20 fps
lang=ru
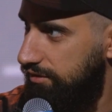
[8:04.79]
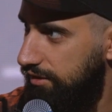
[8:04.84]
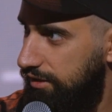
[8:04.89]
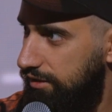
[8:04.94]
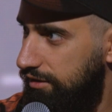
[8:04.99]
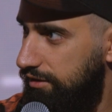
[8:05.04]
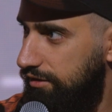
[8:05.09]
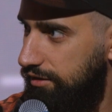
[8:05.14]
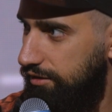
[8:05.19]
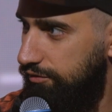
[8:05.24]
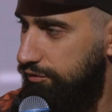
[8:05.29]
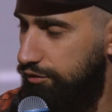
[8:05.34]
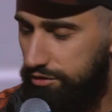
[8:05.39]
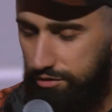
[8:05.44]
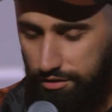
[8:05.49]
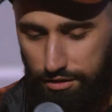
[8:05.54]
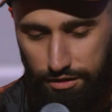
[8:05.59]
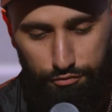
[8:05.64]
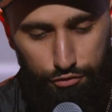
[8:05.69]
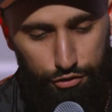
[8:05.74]
Это и должен вот,
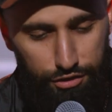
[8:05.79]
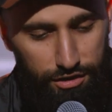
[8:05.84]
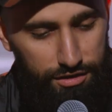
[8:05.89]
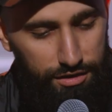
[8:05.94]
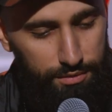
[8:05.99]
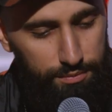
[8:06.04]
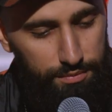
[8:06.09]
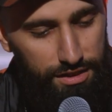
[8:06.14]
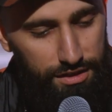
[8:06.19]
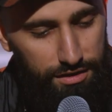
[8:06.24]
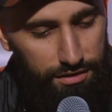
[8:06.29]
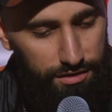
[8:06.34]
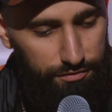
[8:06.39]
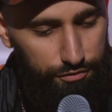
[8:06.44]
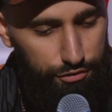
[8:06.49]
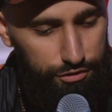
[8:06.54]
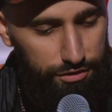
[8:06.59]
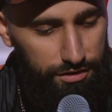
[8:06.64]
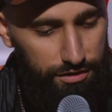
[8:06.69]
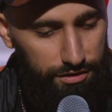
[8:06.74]
прийти это вот состояние. эта мера,
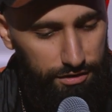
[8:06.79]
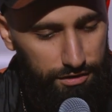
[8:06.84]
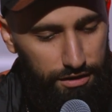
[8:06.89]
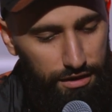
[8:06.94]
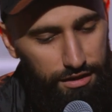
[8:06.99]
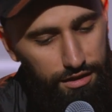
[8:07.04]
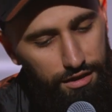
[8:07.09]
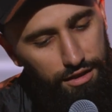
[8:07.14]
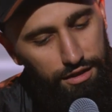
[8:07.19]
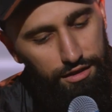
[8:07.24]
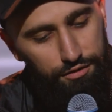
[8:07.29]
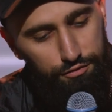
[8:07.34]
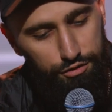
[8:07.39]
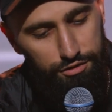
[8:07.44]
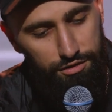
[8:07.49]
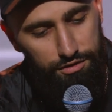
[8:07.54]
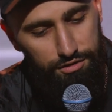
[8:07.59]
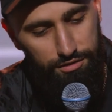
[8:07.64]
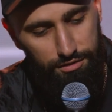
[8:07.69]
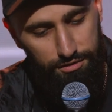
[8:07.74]
вот она какая вот,
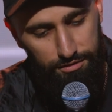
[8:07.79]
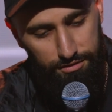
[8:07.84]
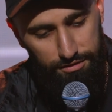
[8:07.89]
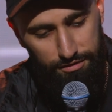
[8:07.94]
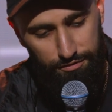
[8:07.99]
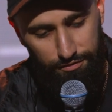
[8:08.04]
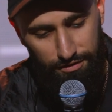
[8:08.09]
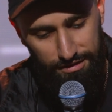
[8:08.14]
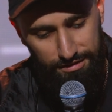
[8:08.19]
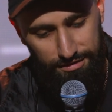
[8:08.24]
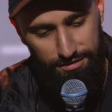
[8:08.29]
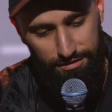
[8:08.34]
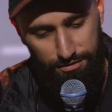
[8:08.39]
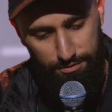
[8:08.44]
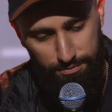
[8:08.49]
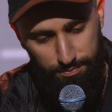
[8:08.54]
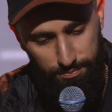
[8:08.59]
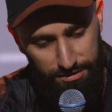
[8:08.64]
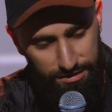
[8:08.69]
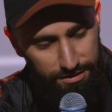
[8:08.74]
это 20,
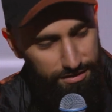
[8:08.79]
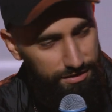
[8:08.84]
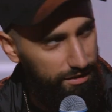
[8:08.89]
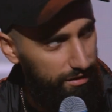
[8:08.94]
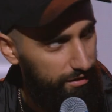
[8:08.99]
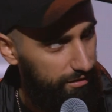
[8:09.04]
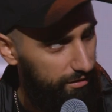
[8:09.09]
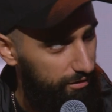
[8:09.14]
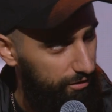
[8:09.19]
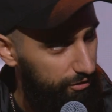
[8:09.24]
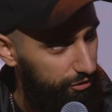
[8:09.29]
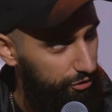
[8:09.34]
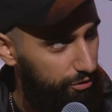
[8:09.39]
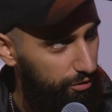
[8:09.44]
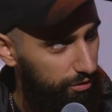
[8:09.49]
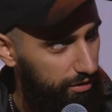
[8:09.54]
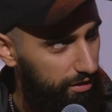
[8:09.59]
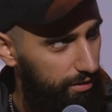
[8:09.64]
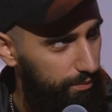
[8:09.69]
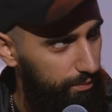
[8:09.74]
50 или 100
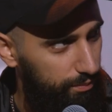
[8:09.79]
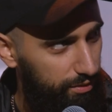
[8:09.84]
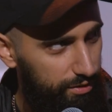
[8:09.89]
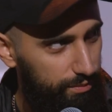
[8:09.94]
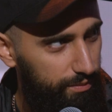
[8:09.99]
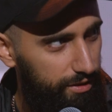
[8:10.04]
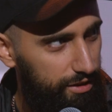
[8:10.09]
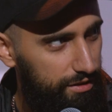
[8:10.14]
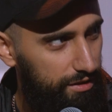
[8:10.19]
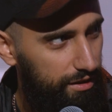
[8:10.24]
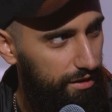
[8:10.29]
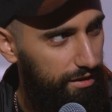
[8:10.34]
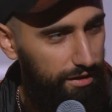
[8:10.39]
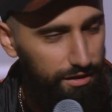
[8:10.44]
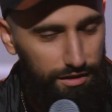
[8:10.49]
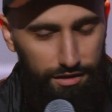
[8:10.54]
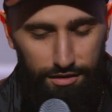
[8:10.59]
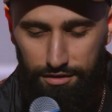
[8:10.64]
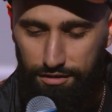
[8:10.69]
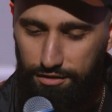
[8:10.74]
грамм, понимаешь, да?
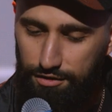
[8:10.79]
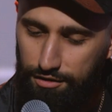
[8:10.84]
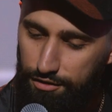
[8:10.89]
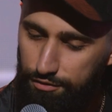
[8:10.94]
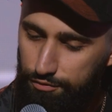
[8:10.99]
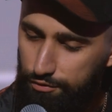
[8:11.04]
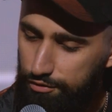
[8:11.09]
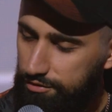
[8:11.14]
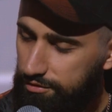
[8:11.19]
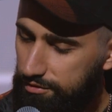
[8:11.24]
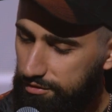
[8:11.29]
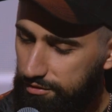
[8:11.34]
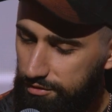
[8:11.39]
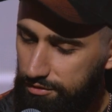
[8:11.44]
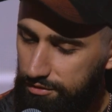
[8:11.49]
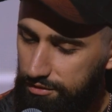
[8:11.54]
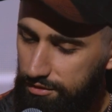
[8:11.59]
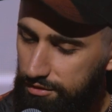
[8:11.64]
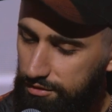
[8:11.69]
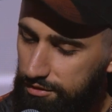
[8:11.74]
Или вот э,
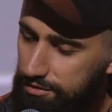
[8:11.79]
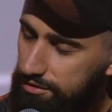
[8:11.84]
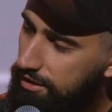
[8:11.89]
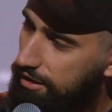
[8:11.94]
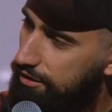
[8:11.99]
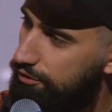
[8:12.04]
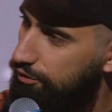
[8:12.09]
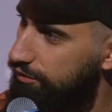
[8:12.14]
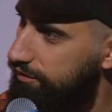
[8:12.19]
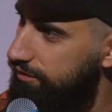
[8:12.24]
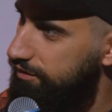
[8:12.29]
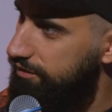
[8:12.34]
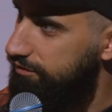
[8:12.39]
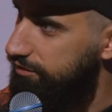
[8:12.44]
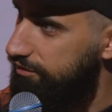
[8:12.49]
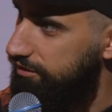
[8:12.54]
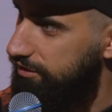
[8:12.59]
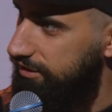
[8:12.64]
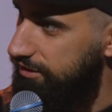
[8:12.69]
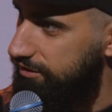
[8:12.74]
из какого?
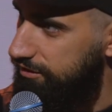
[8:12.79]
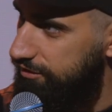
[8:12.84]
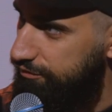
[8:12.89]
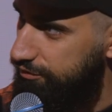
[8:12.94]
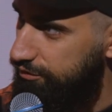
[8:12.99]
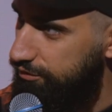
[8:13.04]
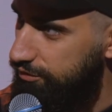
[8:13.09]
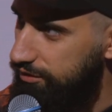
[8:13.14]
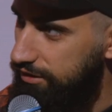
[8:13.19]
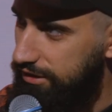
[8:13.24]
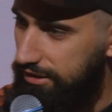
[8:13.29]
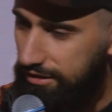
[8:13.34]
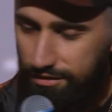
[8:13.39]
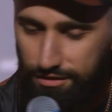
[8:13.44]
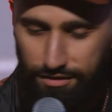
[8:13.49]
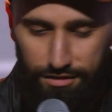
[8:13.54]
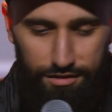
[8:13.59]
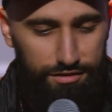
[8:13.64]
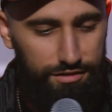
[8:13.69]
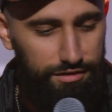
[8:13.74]
Вот если это вино,
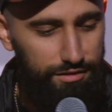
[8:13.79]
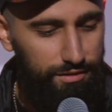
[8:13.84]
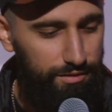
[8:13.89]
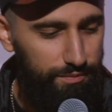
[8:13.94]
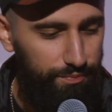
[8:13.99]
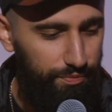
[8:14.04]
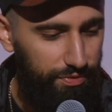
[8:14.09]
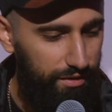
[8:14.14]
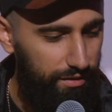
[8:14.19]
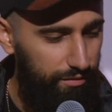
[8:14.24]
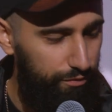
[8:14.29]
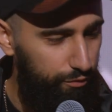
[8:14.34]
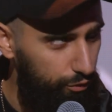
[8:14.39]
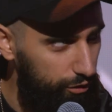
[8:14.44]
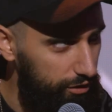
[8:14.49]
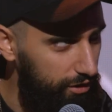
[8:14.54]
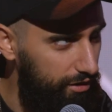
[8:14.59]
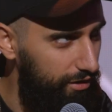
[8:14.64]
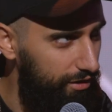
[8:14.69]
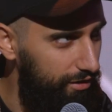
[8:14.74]
или это
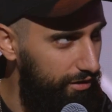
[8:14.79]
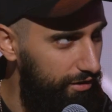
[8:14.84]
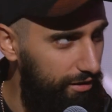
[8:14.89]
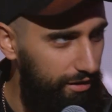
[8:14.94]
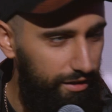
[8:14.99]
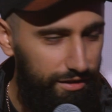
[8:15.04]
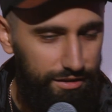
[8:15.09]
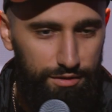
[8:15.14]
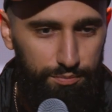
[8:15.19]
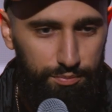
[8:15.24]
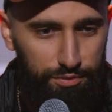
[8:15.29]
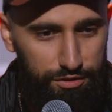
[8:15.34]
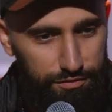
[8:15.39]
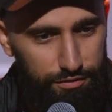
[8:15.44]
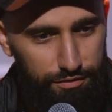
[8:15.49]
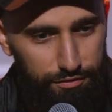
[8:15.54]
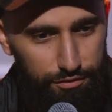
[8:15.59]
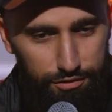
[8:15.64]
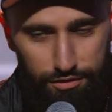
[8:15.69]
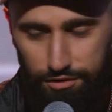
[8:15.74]
водка, или это пиво.
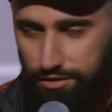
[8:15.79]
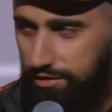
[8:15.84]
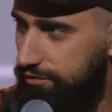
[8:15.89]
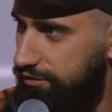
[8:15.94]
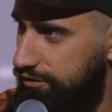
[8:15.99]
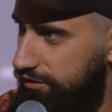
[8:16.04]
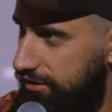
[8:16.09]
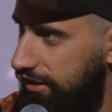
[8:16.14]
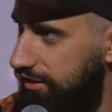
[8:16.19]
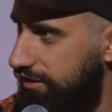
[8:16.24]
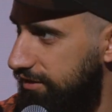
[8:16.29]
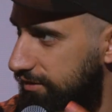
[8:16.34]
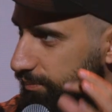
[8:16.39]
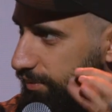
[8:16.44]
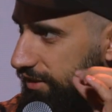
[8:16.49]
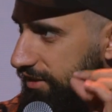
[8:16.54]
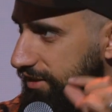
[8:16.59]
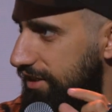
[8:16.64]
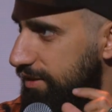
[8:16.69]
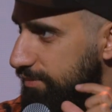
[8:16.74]
Вот это вот как по
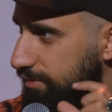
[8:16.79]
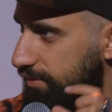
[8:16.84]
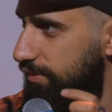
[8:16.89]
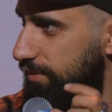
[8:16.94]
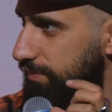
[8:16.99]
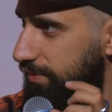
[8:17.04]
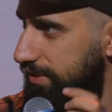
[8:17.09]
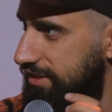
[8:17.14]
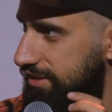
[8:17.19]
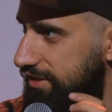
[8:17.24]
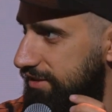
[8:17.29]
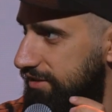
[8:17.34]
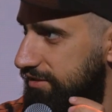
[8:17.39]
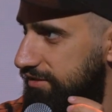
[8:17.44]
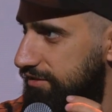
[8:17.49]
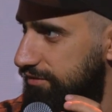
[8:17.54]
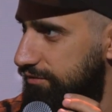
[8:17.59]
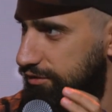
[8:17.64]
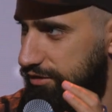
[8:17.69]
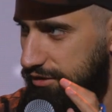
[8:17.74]
граммам определить?
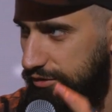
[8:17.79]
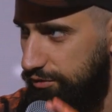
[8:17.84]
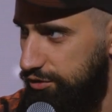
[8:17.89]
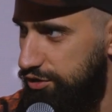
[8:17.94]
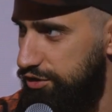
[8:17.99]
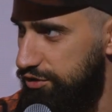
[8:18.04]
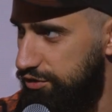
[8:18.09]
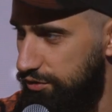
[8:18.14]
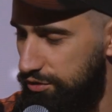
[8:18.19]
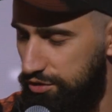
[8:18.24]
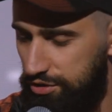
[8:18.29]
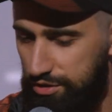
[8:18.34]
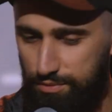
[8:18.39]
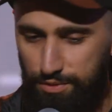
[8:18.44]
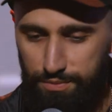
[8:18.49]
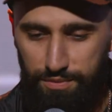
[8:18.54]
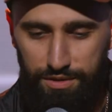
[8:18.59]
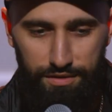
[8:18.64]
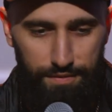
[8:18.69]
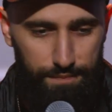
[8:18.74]
Вот это очень сложный
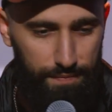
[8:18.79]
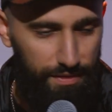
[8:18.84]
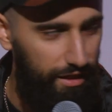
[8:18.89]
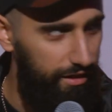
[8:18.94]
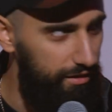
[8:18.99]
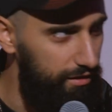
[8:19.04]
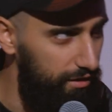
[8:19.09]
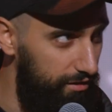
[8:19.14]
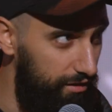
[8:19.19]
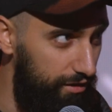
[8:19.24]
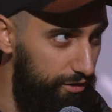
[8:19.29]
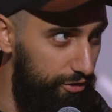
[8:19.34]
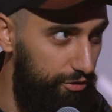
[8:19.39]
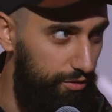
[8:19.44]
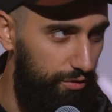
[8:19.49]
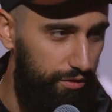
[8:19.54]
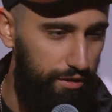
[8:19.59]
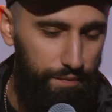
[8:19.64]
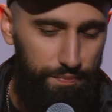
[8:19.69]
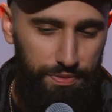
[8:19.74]
момент. Это одна
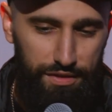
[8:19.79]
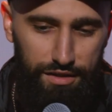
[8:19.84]
история.